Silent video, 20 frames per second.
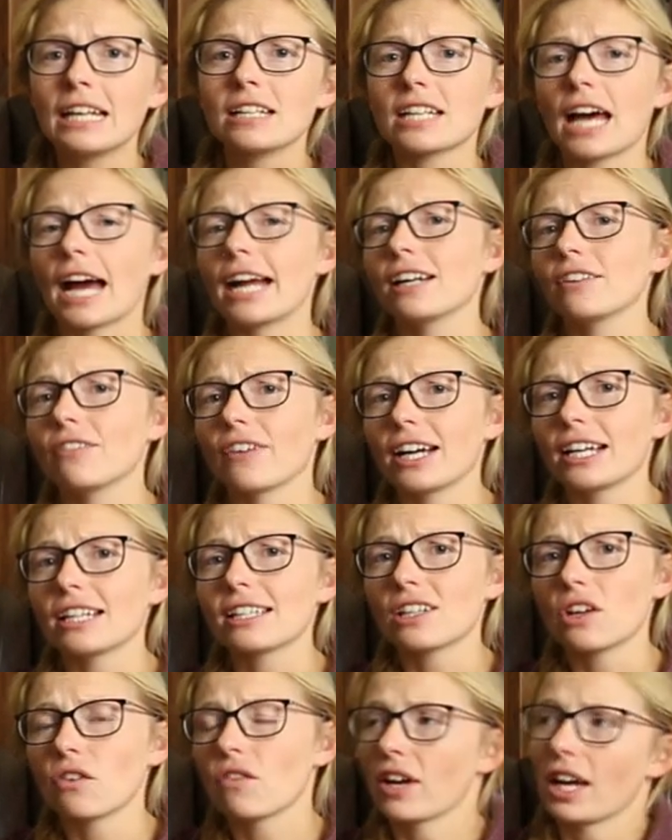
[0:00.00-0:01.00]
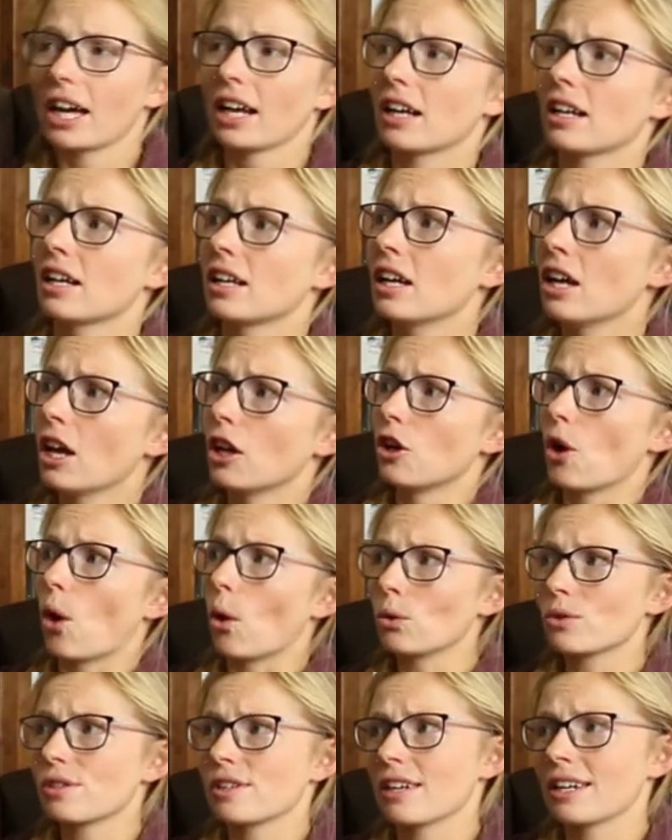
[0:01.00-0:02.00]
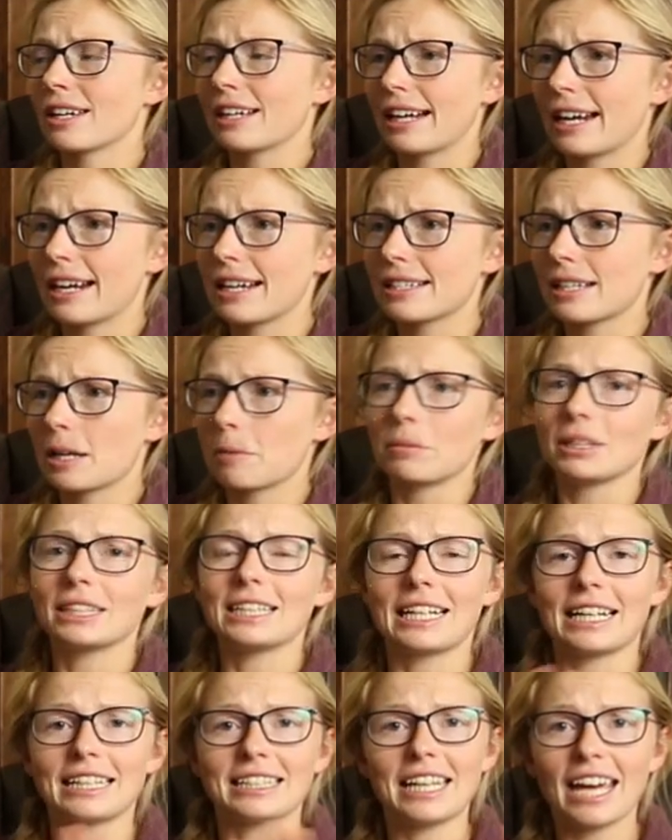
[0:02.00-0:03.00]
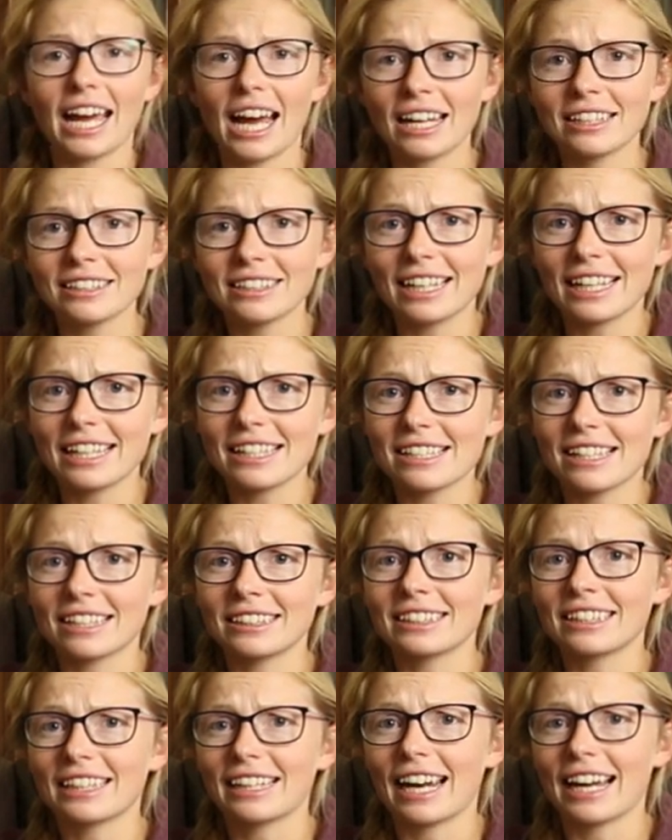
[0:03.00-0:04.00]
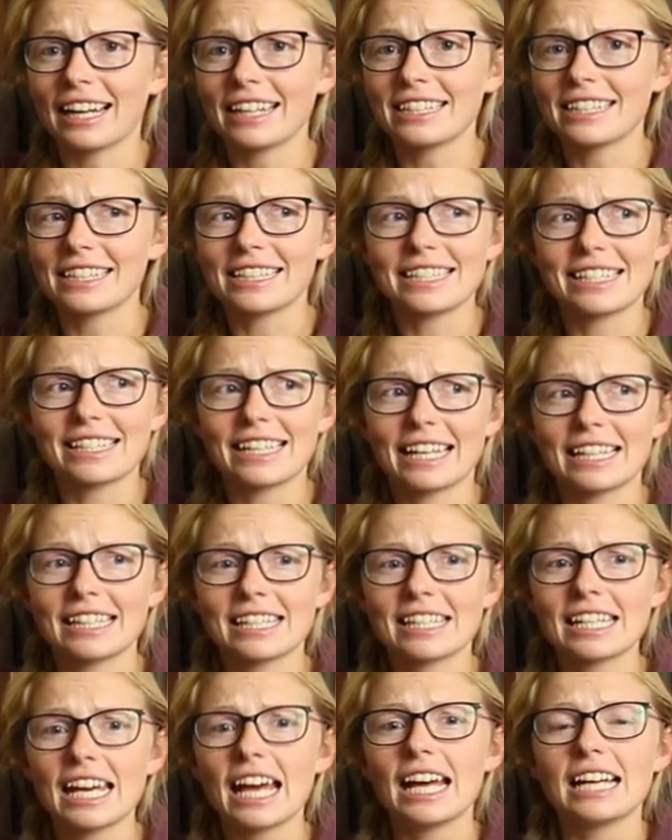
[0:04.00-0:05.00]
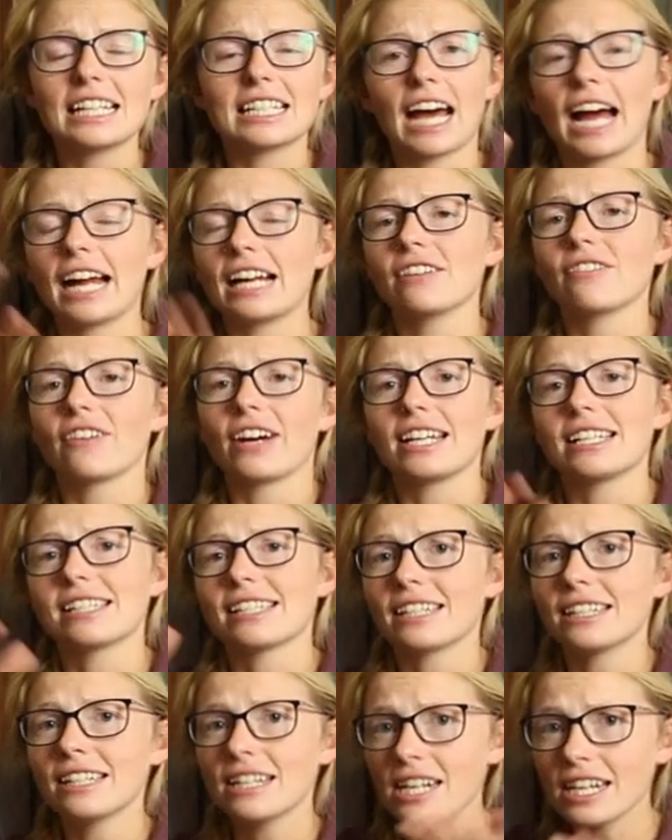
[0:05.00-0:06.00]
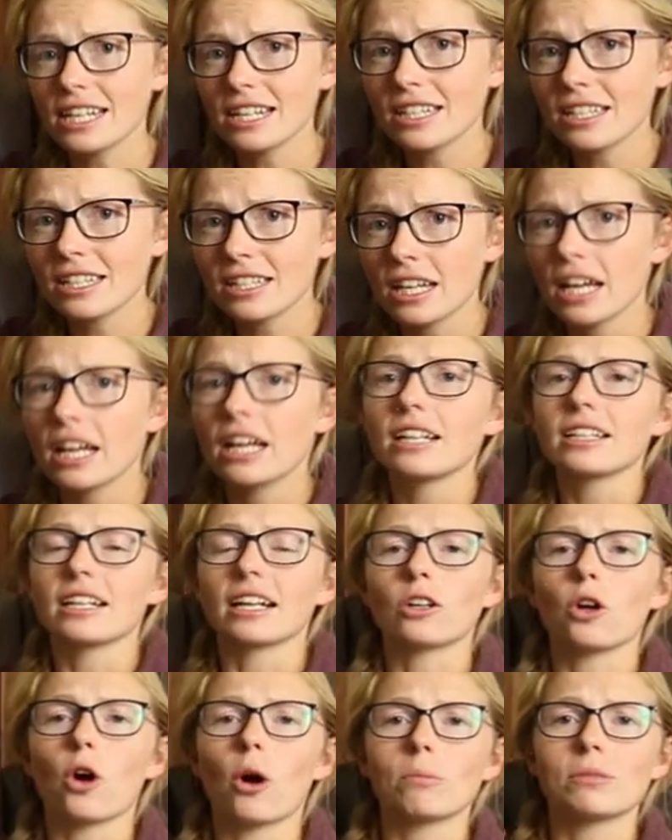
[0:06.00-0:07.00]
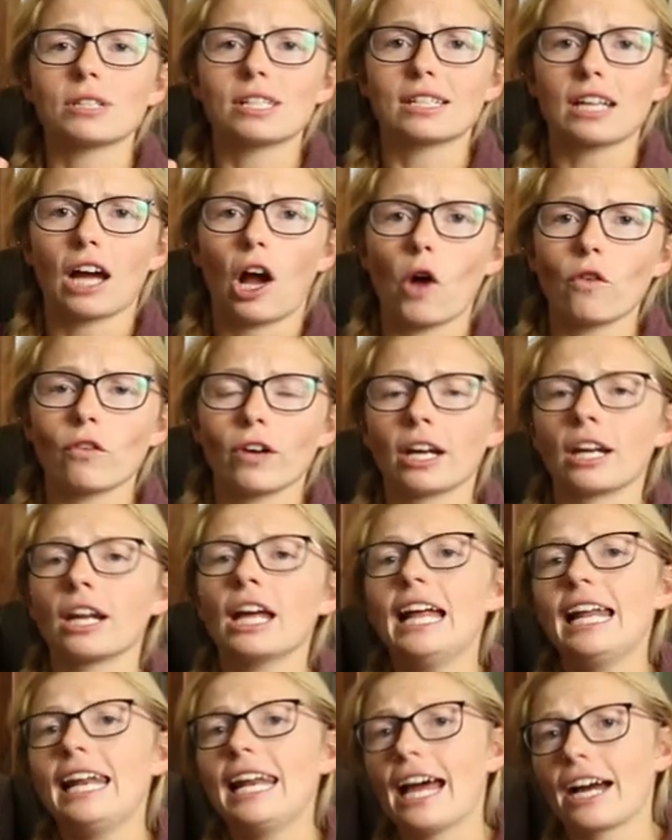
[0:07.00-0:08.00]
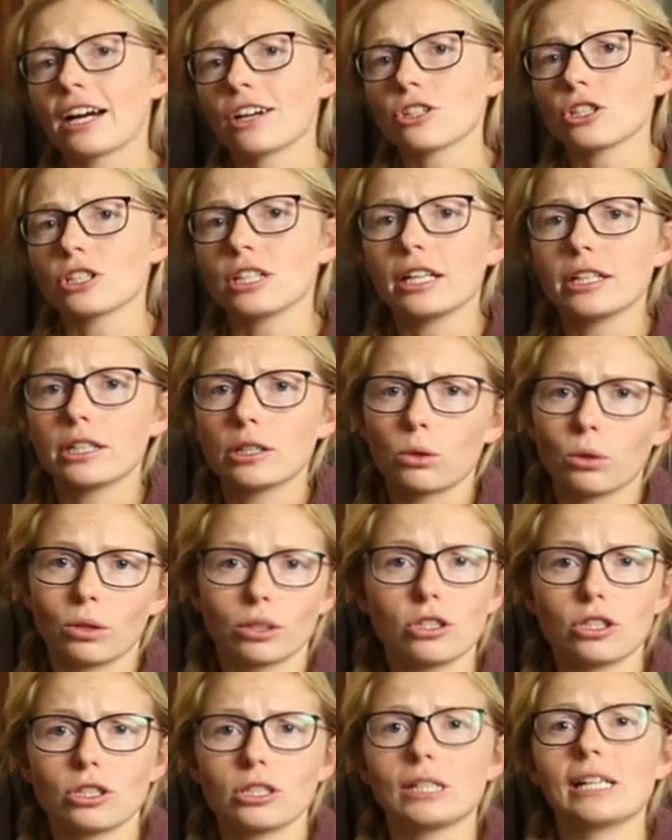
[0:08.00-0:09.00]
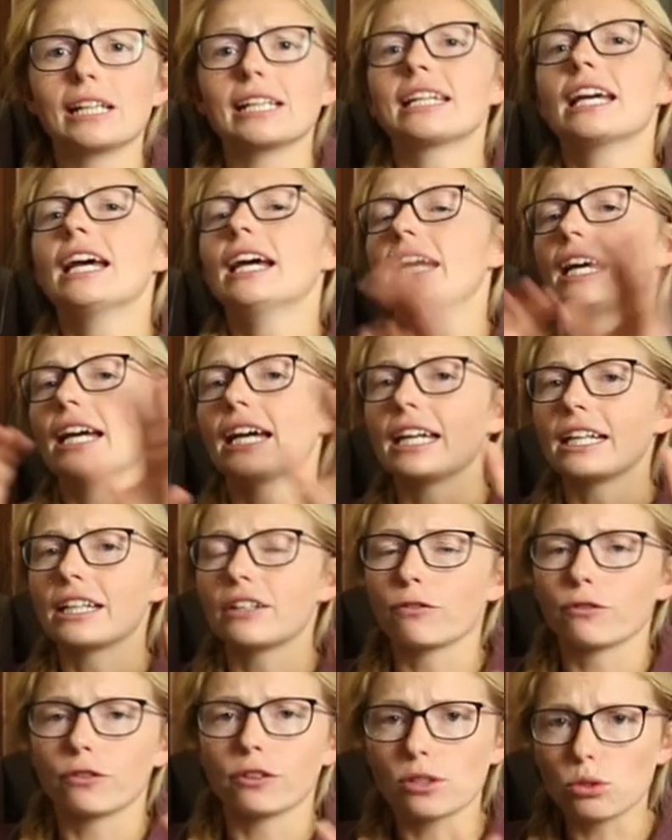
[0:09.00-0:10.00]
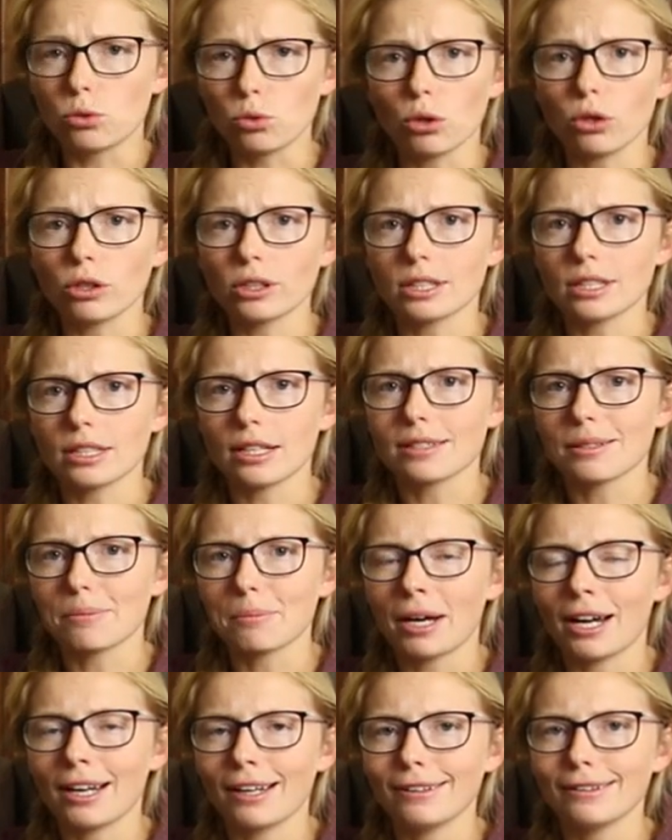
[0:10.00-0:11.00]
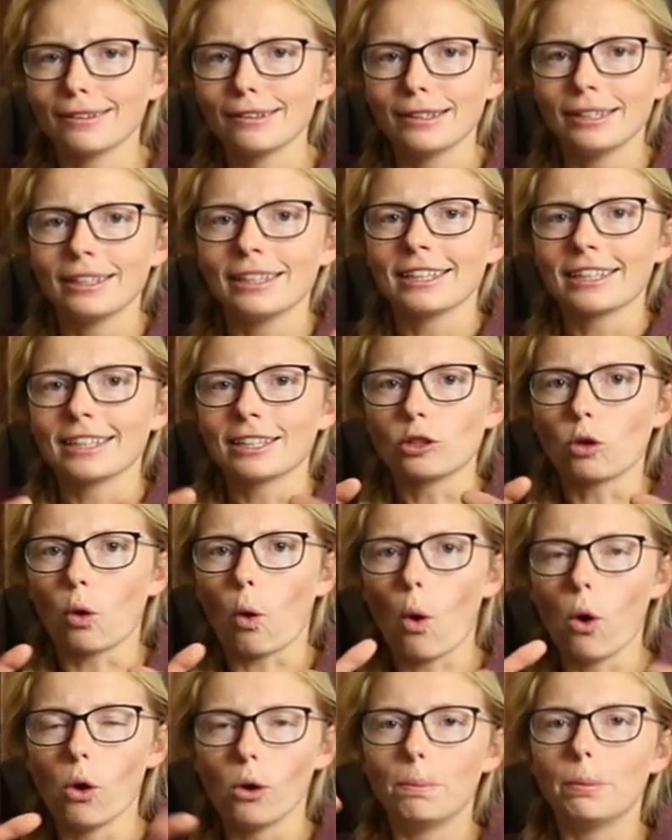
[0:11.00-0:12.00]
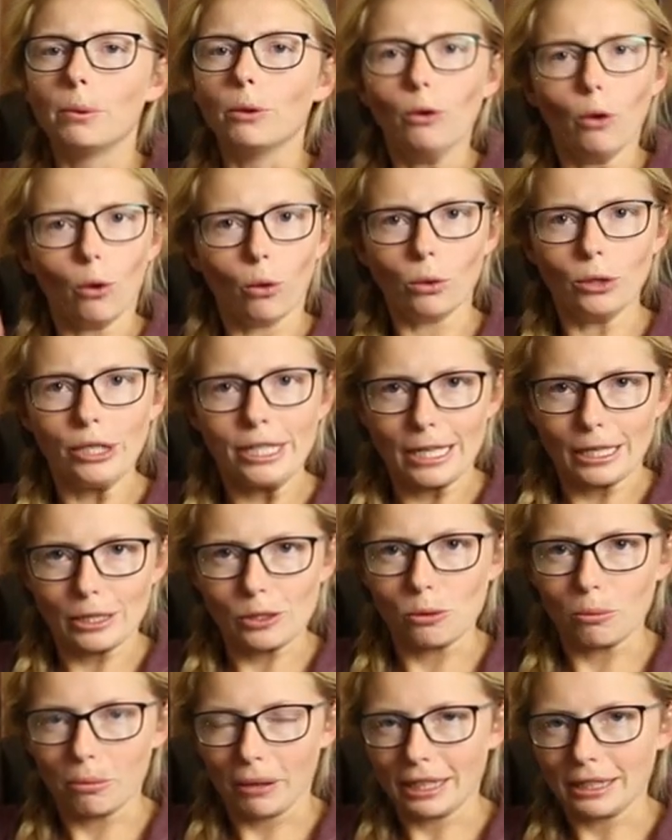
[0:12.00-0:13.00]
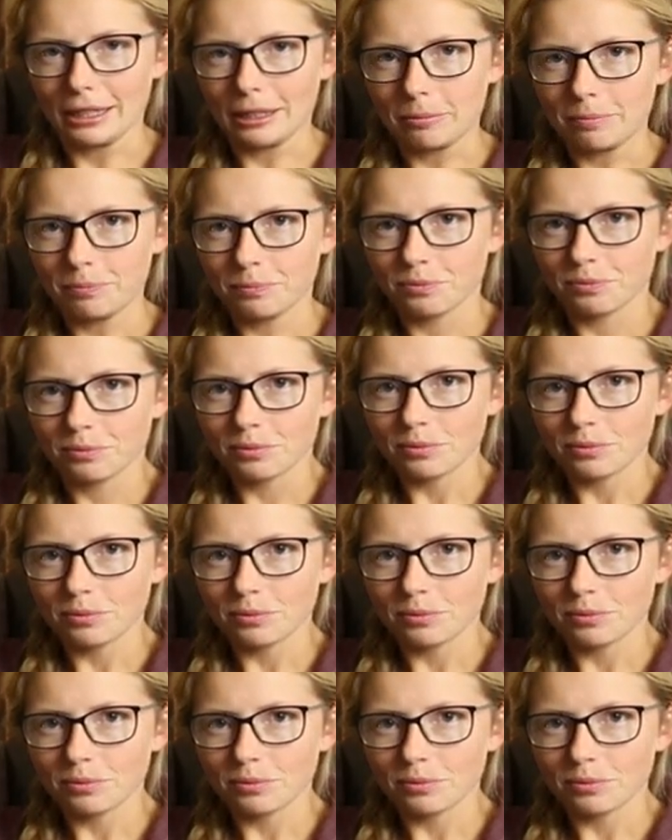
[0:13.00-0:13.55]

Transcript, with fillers: Teilweise werden Nosing-Gläser mit Glencairn-Gläsern gleichgesetzt, teilweise nicht. Dann kommt es darauf an, langstielig, kurzstielig. Ich versuche euch das mal grob runterzubrechen.